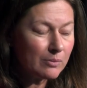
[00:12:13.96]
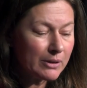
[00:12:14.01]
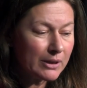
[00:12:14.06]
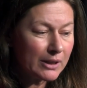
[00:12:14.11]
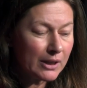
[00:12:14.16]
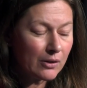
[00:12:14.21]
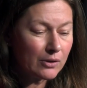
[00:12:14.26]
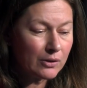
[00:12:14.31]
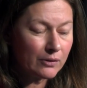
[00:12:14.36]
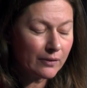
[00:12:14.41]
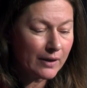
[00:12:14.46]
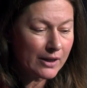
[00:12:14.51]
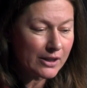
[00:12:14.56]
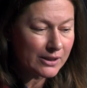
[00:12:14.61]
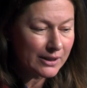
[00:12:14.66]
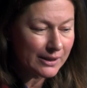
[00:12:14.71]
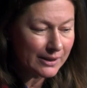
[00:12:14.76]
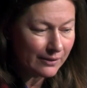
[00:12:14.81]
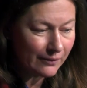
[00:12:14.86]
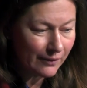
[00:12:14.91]
гран,
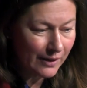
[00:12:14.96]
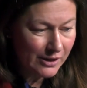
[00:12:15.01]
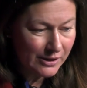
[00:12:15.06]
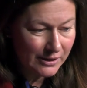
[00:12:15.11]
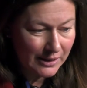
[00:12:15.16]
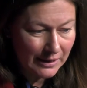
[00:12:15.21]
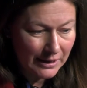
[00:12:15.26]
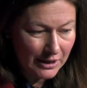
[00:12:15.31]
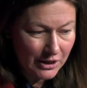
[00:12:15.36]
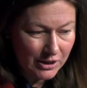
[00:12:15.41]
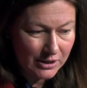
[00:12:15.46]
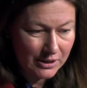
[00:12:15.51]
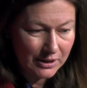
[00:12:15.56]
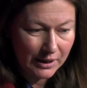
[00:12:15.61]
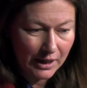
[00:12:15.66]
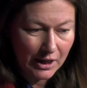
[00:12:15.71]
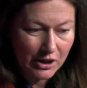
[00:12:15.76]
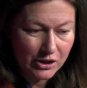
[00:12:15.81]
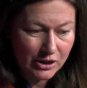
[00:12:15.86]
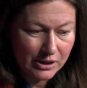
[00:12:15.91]
важно, важно личное
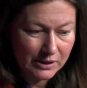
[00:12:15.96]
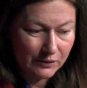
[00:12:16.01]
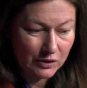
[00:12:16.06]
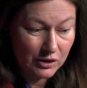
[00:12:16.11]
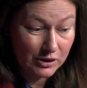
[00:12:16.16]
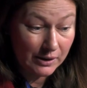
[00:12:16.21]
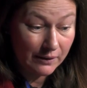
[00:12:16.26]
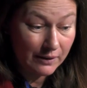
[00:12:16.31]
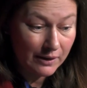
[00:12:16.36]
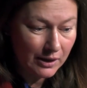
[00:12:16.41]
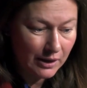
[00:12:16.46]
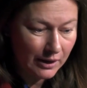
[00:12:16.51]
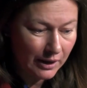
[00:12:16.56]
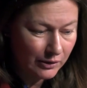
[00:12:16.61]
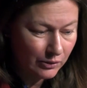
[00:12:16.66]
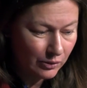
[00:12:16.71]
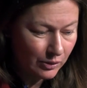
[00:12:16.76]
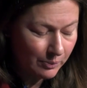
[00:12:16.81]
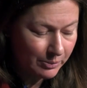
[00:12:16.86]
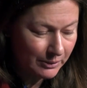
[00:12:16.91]
качество человека,
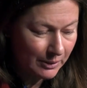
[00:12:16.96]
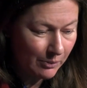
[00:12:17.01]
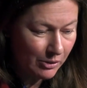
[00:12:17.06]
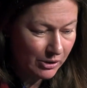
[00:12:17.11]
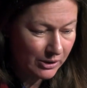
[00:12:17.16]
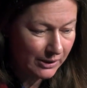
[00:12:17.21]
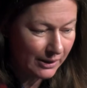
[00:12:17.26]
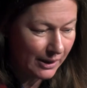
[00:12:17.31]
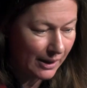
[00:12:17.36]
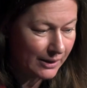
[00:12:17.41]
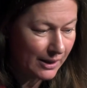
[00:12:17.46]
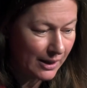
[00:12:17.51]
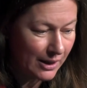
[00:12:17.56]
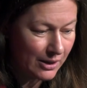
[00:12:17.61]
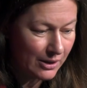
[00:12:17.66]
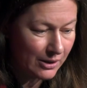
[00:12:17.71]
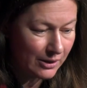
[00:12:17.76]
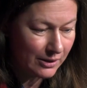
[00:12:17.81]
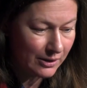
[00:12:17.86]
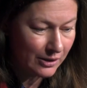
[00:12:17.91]
который, потому что
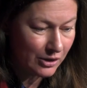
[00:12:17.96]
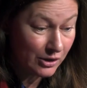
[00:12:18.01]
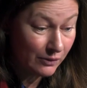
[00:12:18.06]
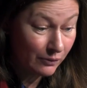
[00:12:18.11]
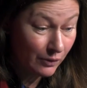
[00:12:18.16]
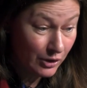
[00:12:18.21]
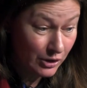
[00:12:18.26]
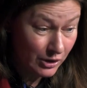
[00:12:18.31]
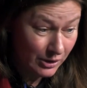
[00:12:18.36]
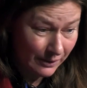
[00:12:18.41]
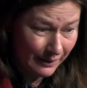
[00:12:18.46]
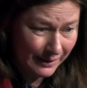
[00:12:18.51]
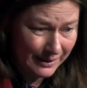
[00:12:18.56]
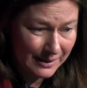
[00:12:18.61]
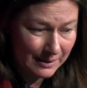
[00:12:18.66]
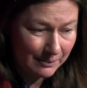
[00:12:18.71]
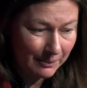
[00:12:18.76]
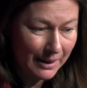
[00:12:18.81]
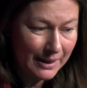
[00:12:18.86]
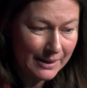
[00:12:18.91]
когда живой человек
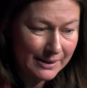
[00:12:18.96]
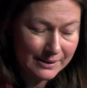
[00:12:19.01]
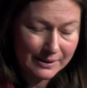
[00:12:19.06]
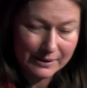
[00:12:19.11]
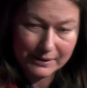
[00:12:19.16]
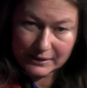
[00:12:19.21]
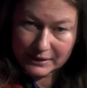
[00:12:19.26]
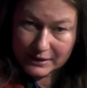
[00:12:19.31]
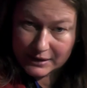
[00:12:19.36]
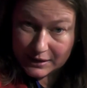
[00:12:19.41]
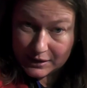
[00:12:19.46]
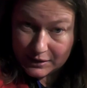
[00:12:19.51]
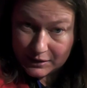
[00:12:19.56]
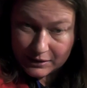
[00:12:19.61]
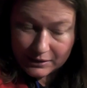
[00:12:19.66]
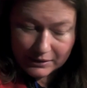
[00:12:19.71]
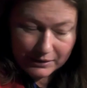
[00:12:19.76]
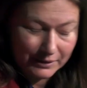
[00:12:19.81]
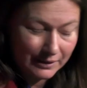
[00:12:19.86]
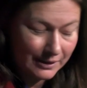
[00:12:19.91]
снимается, ты
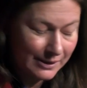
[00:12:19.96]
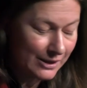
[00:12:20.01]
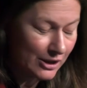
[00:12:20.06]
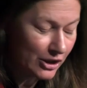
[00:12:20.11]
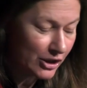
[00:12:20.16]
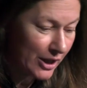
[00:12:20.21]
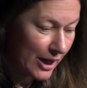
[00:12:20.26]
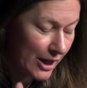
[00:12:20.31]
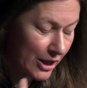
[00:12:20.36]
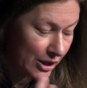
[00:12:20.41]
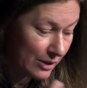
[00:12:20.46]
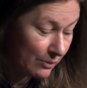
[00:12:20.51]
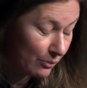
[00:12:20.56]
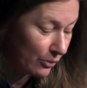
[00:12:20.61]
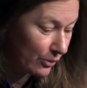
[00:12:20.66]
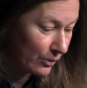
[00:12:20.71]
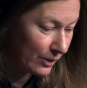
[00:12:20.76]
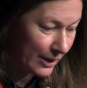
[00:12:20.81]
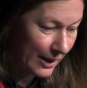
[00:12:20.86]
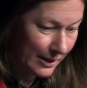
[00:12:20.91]
разрешаешь
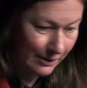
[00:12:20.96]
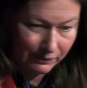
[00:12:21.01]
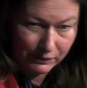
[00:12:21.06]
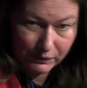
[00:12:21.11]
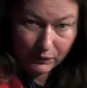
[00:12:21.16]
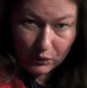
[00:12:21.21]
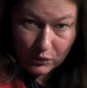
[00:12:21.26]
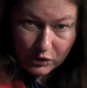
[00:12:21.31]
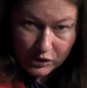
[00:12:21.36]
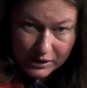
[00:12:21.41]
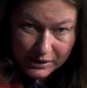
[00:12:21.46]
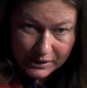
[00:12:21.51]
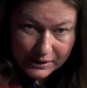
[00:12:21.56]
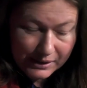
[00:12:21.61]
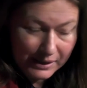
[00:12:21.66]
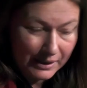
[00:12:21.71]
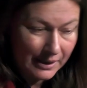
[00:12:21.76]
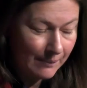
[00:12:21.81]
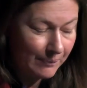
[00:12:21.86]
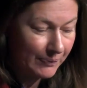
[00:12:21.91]
ему лезть в свою
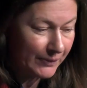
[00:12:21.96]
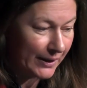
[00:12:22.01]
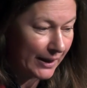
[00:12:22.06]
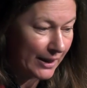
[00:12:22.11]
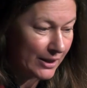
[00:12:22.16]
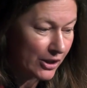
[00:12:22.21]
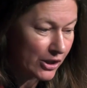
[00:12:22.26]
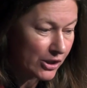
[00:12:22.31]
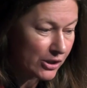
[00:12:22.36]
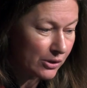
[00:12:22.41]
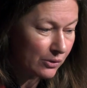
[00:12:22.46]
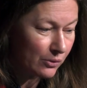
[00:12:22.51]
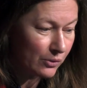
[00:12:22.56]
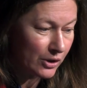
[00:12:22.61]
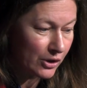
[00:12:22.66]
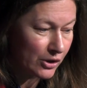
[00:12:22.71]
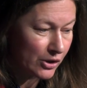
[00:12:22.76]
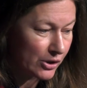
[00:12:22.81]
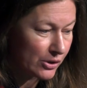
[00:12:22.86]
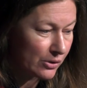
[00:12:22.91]
жизнь, конечно, у
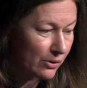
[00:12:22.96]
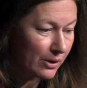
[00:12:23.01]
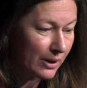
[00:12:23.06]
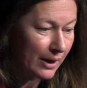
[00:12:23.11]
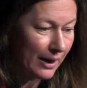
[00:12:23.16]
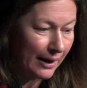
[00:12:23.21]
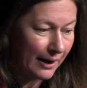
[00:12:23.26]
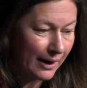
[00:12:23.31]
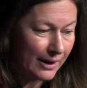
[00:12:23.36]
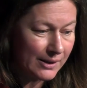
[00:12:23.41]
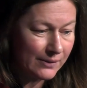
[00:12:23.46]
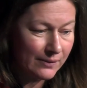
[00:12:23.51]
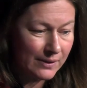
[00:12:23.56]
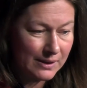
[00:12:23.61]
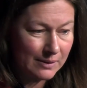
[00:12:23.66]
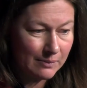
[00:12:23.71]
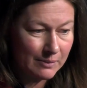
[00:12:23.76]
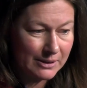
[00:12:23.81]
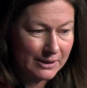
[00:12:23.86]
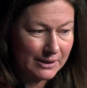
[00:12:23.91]
режиссера
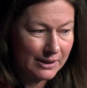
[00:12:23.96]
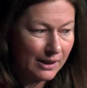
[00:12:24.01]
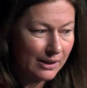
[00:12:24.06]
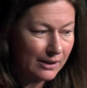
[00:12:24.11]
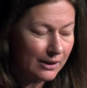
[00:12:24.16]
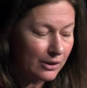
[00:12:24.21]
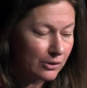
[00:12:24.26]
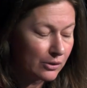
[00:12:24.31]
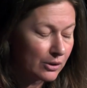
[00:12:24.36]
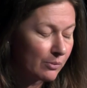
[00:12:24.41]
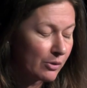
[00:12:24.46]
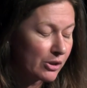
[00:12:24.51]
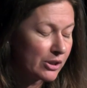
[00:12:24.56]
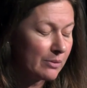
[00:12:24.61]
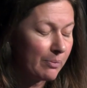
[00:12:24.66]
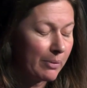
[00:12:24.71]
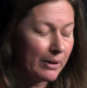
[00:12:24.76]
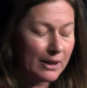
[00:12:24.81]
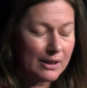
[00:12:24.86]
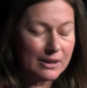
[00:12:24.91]
оказывается материал, который
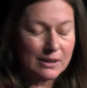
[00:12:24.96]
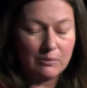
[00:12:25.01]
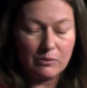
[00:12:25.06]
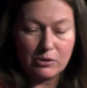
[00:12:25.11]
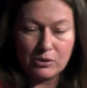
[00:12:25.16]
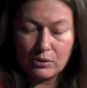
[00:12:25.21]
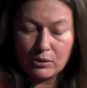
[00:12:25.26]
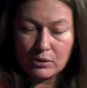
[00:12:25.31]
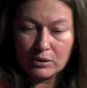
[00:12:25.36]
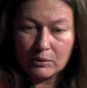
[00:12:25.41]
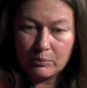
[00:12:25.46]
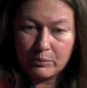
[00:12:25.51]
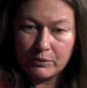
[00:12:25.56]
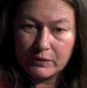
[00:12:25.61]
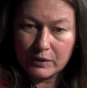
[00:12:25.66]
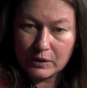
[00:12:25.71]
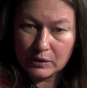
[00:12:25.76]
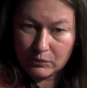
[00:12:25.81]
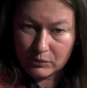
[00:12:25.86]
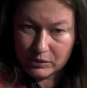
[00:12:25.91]
можно по разному сторону
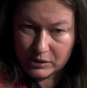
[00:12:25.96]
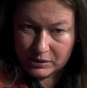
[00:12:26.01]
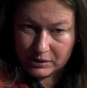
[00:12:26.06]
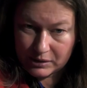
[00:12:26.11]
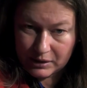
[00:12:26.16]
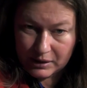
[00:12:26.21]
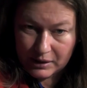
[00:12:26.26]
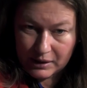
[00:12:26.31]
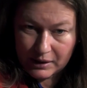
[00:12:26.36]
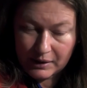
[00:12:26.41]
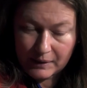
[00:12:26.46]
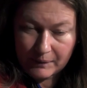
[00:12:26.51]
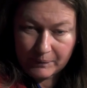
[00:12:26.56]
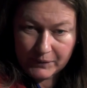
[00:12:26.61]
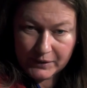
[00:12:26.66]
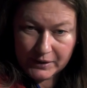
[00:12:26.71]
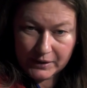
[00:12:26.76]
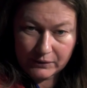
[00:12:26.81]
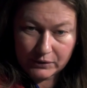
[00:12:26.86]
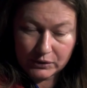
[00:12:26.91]
повернуть.
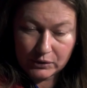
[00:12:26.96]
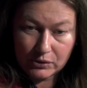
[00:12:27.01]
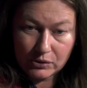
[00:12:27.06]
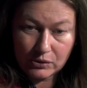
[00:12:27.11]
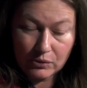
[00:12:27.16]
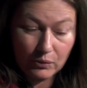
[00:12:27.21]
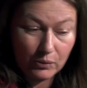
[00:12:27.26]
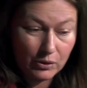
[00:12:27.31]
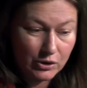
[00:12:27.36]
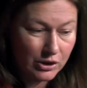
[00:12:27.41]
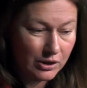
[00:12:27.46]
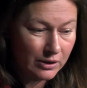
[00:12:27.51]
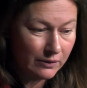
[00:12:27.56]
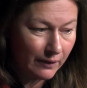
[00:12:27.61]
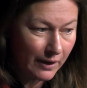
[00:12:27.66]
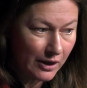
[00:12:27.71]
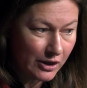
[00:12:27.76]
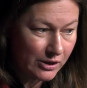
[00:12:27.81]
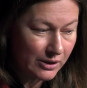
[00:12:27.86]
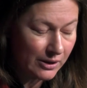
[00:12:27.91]
Ну да. И вот это очень
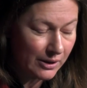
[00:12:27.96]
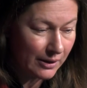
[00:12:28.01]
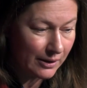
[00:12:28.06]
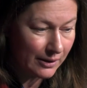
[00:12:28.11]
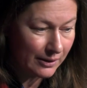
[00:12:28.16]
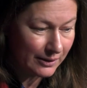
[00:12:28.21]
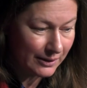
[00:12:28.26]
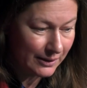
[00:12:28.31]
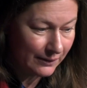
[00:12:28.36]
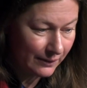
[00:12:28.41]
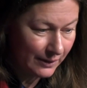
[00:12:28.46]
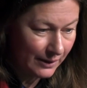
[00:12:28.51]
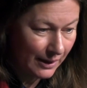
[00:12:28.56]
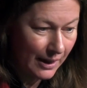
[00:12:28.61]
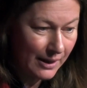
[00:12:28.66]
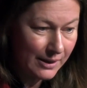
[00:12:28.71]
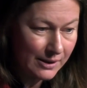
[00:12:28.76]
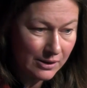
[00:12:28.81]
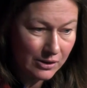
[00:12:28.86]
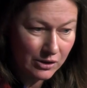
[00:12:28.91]
важно,
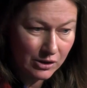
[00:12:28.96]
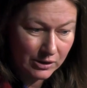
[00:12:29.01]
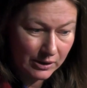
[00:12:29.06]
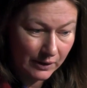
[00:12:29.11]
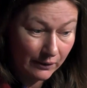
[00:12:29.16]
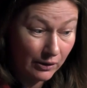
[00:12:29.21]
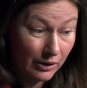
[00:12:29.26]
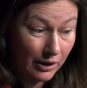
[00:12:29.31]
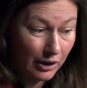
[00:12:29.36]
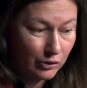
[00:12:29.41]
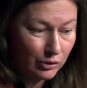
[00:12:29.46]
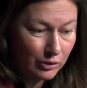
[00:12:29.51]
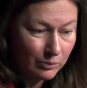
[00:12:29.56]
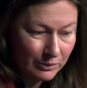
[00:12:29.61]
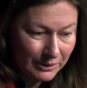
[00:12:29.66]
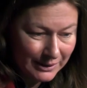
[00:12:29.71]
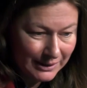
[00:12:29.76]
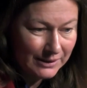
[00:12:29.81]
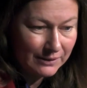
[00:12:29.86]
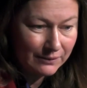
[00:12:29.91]
доверять человеку,
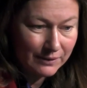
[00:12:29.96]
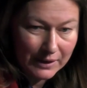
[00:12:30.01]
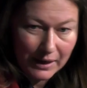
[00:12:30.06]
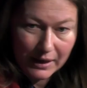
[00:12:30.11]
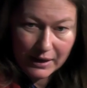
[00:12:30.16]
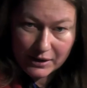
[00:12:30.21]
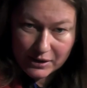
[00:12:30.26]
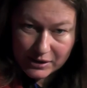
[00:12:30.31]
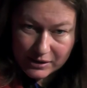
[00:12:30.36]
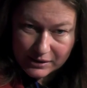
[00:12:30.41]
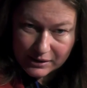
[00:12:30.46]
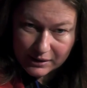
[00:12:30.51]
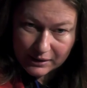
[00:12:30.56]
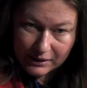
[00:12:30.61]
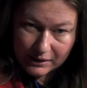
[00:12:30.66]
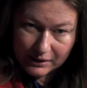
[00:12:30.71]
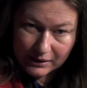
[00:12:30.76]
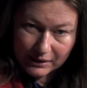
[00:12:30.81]
которому ты доверяешься.